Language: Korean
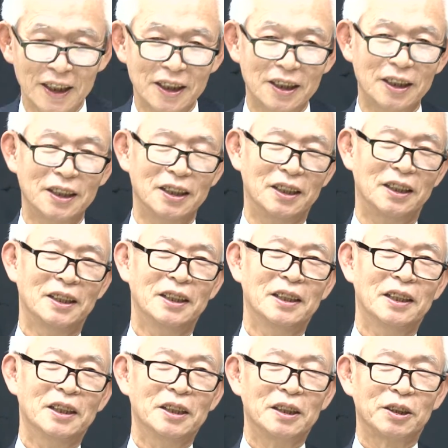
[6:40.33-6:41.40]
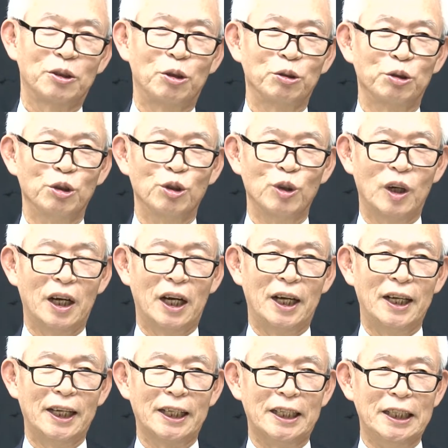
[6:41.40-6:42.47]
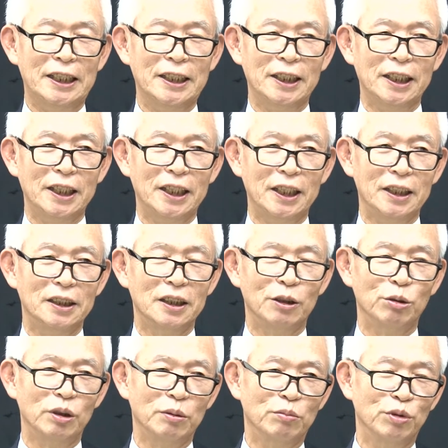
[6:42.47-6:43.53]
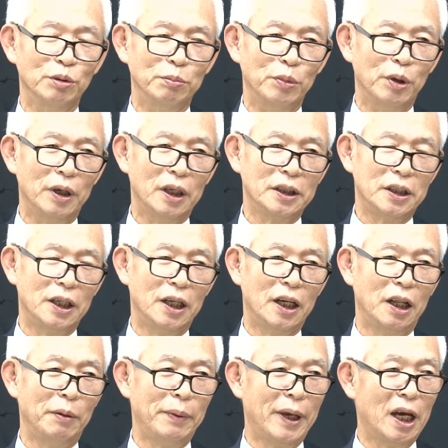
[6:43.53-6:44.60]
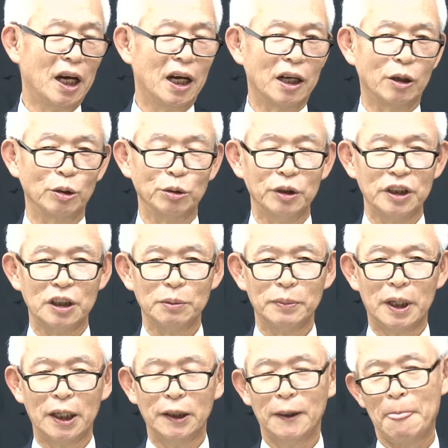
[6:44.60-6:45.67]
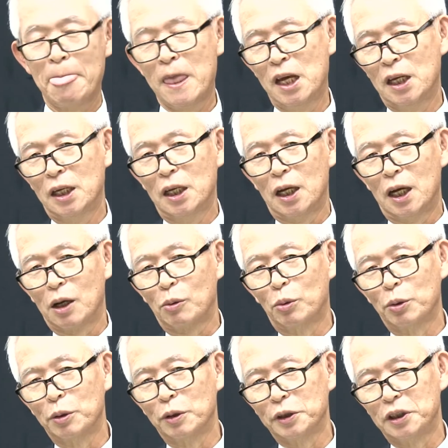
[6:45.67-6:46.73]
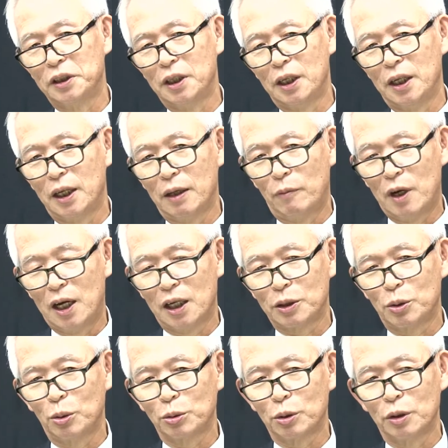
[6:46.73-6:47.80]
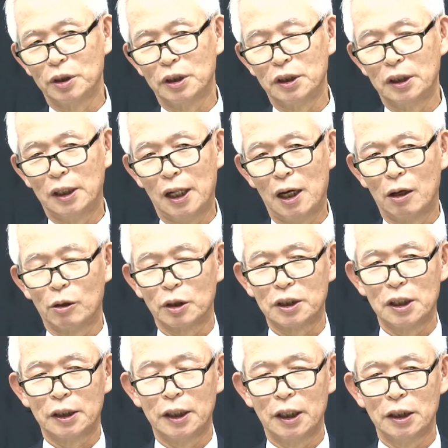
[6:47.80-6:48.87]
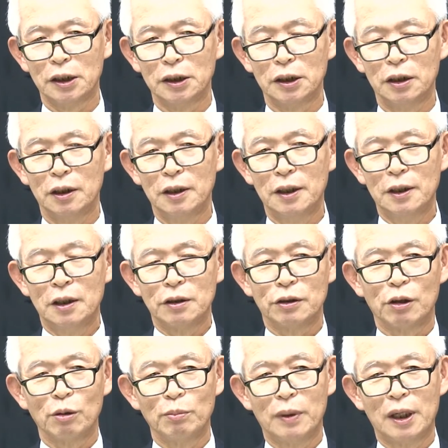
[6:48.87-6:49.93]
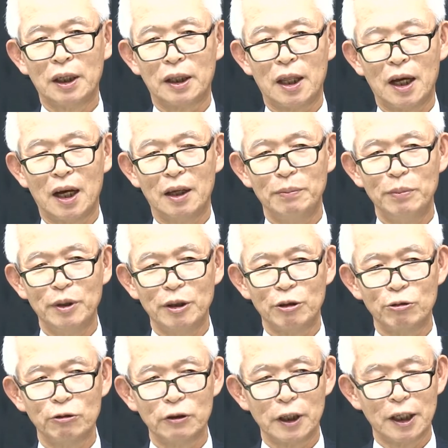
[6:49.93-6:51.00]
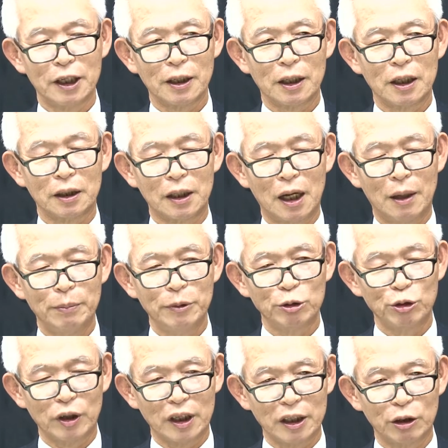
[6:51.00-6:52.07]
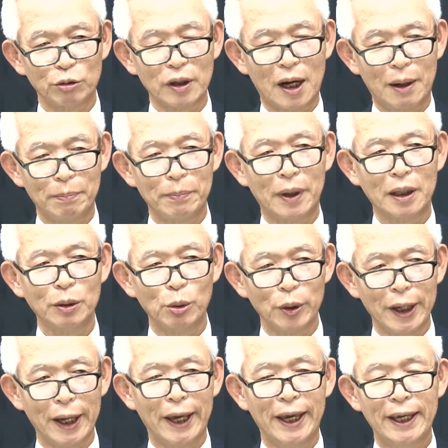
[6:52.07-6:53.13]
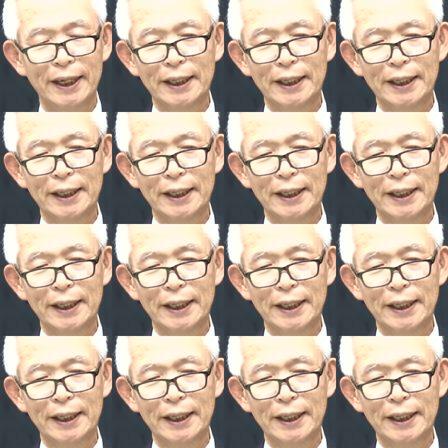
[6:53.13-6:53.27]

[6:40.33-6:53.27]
그 성균관의 기능이 이제 우리 문묘에 재래 배양하는 것도 있지만 네. 아, 고려 시대와 조선 시대를 거칠 때는 정말 대한민국의 그러니까 대한민국이 아니라 우리 한반도에